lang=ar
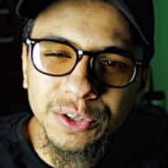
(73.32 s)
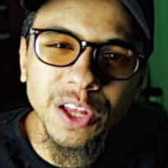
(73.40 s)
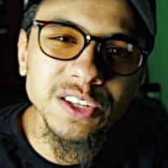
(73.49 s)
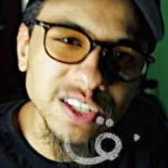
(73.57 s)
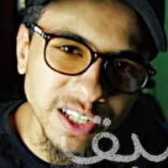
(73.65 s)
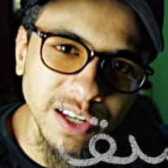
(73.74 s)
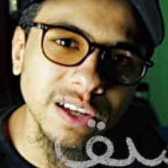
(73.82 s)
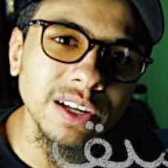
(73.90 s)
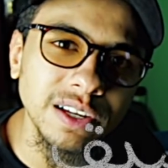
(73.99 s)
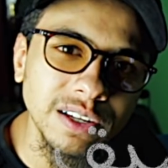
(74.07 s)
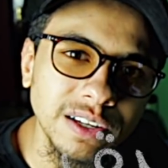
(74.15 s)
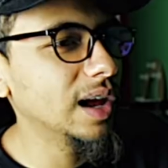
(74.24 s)
تنسيق
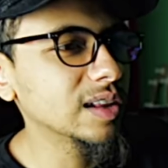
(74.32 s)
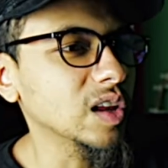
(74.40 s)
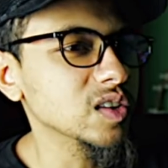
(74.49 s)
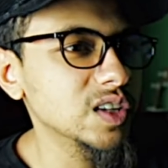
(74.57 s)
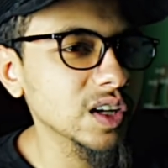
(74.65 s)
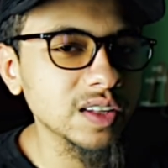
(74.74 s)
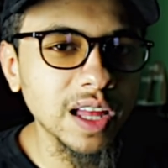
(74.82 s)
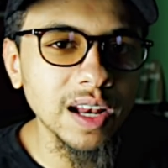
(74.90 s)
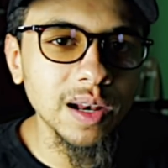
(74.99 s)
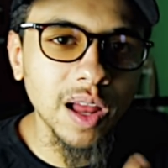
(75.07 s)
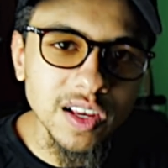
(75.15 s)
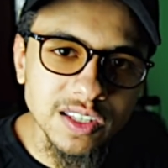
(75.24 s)
التنسيق ده
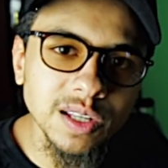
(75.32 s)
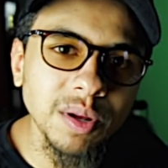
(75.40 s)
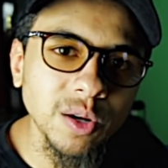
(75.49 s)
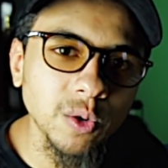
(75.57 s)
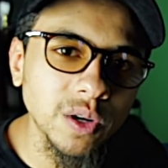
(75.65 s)
القصد منه